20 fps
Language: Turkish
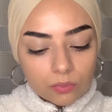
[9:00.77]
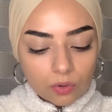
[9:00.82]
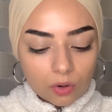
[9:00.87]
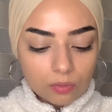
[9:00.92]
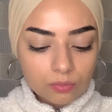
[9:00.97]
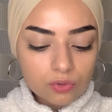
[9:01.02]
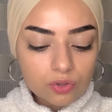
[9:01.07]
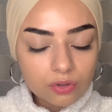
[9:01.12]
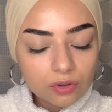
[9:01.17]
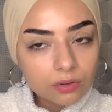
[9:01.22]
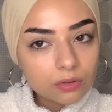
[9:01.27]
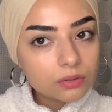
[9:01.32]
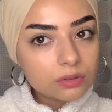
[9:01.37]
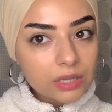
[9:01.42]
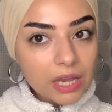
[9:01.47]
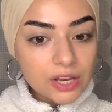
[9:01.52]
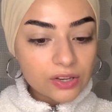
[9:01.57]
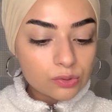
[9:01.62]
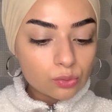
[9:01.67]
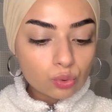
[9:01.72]
diyorum. Çünkü
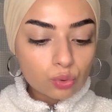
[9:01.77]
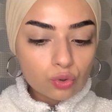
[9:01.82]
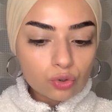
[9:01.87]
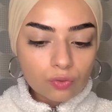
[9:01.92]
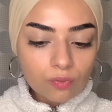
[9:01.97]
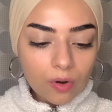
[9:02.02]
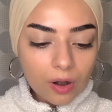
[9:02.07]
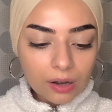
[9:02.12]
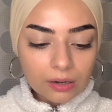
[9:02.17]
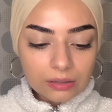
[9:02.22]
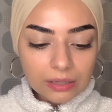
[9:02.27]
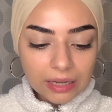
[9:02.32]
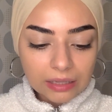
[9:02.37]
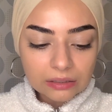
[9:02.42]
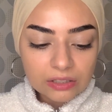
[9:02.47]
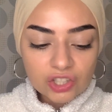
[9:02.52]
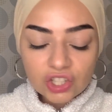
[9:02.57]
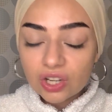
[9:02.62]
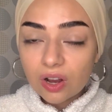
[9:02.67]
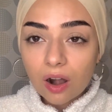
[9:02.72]
sadece turuncu far
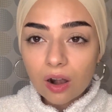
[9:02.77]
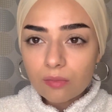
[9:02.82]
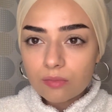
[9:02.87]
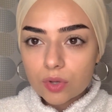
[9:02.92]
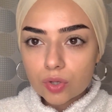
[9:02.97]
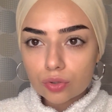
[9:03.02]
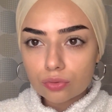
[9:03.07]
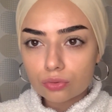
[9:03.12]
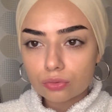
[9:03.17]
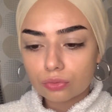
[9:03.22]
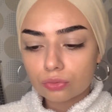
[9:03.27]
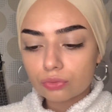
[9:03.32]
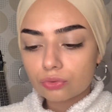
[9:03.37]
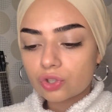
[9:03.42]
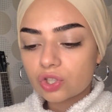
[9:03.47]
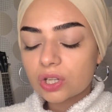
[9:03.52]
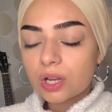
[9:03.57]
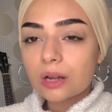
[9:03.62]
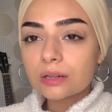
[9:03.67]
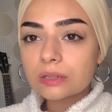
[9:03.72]
yani çıkarmıyorsunuz.
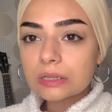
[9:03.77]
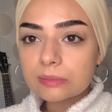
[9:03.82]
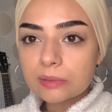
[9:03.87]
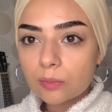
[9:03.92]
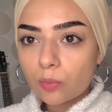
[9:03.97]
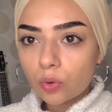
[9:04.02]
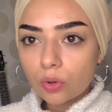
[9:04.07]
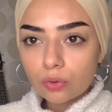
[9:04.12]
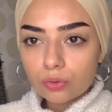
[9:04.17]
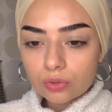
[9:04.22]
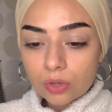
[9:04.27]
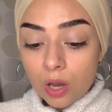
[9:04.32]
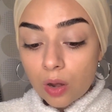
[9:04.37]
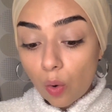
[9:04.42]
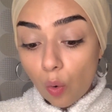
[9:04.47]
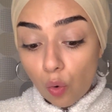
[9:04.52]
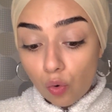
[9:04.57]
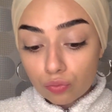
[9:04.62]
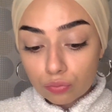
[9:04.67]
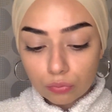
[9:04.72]
Çıkarsanız da böyle güzel
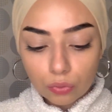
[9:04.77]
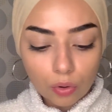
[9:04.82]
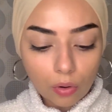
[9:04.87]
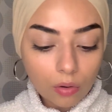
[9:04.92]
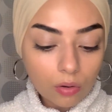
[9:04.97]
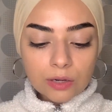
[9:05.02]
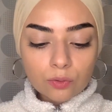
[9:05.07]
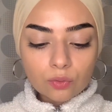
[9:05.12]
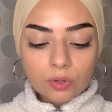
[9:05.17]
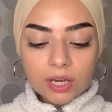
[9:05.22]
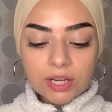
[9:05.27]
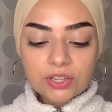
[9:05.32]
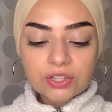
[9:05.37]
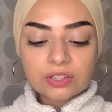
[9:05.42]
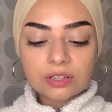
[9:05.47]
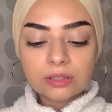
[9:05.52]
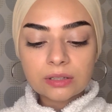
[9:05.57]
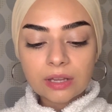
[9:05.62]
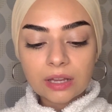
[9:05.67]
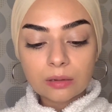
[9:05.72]
olmuyor.
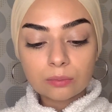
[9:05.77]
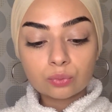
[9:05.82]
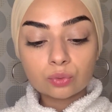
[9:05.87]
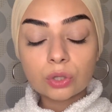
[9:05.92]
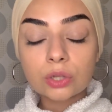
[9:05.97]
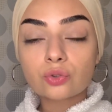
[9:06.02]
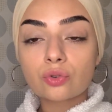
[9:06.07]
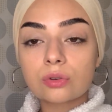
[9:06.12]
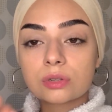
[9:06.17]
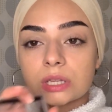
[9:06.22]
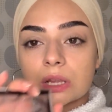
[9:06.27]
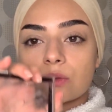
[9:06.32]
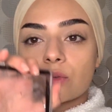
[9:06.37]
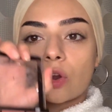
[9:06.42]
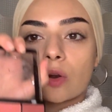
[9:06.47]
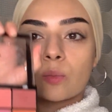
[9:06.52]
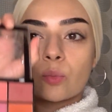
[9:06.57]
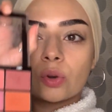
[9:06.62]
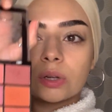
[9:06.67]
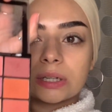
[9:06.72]
Revelation, e, bunu da çok seviyorum.